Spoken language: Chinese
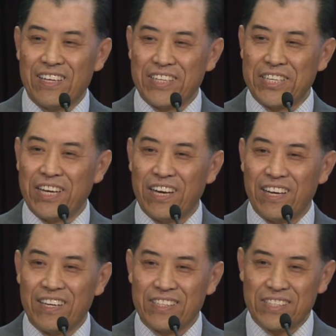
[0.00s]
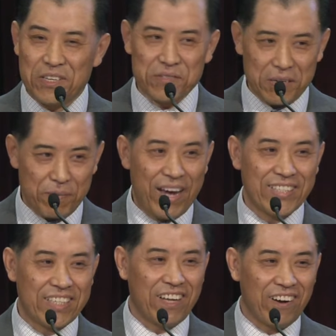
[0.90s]
也弟兄姐妹还
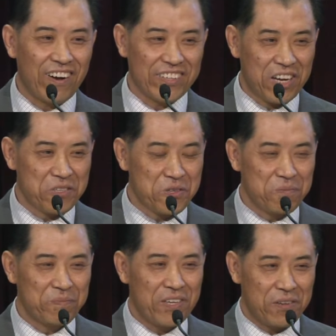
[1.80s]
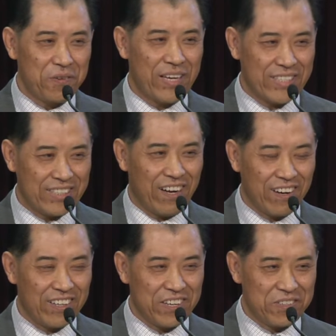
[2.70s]
在祷告当中。愿在祷
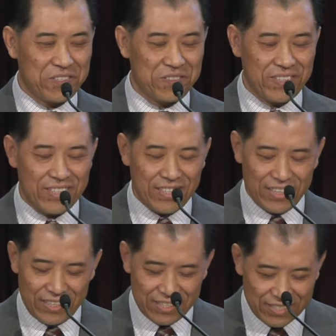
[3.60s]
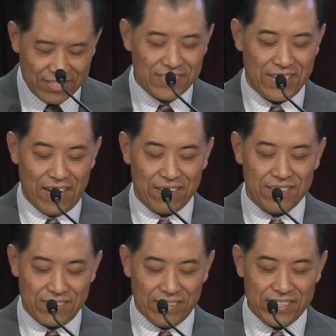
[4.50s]
告当中也思想
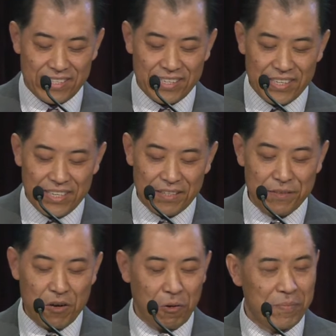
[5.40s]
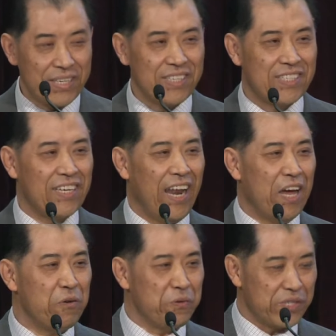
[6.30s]
神的心意，我们一起来
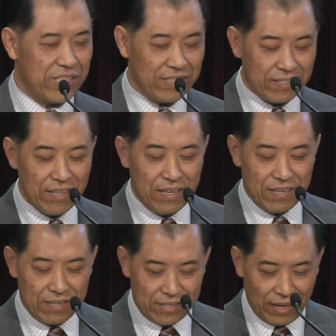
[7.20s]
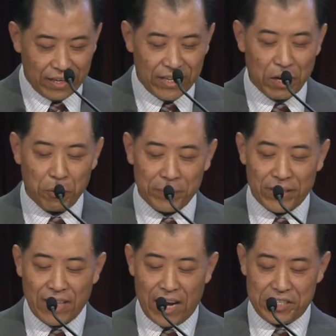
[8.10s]
履行神给我们的
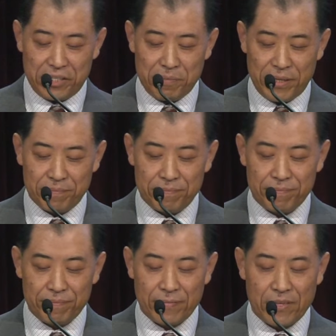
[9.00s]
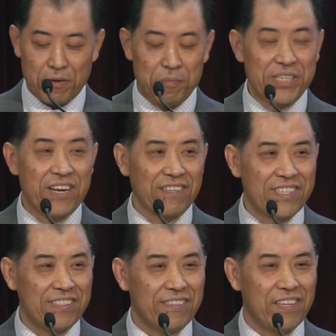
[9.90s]
大使命。我们相
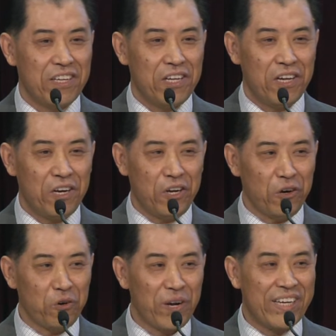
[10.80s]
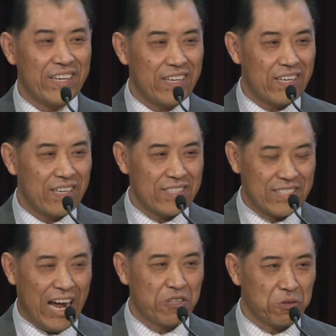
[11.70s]
信，流泪
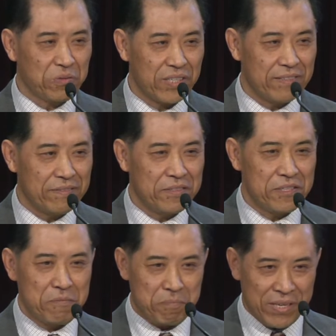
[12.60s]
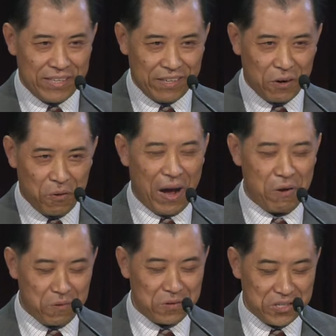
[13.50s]
撒种的。必欢
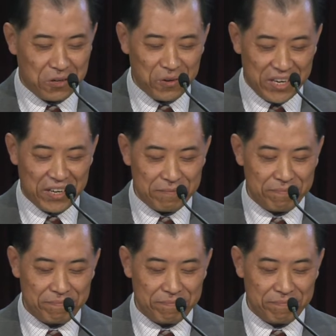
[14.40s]
呼收割，